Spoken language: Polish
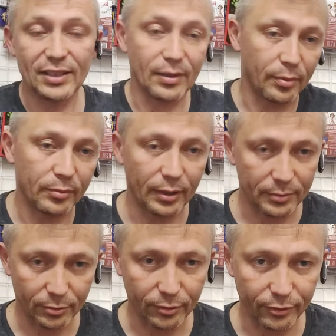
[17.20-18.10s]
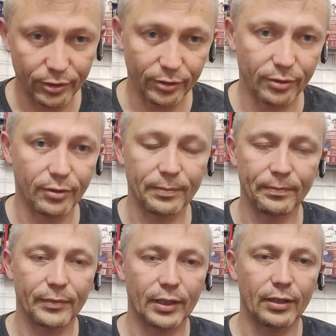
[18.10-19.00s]
i zapomniałem całkowicie o
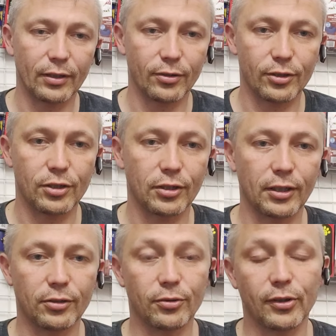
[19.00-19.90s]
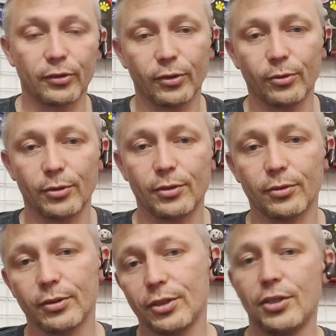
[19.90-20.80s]
e, rozstrzygnięciu konkursu.
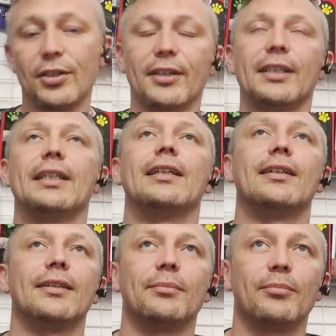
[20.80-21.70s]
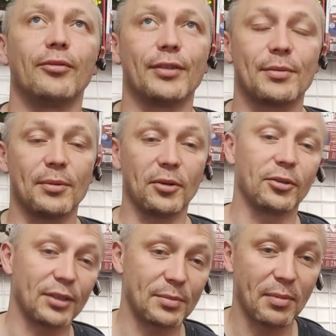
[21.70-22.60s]
Dzisiaj powiedzmy
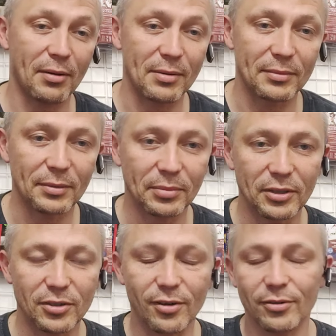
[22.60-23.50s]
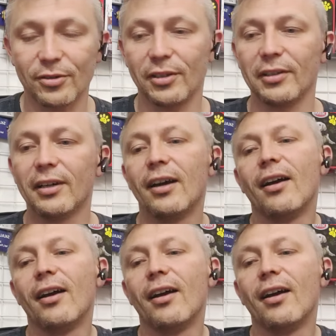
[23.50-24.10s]
odespałem te 5 godzin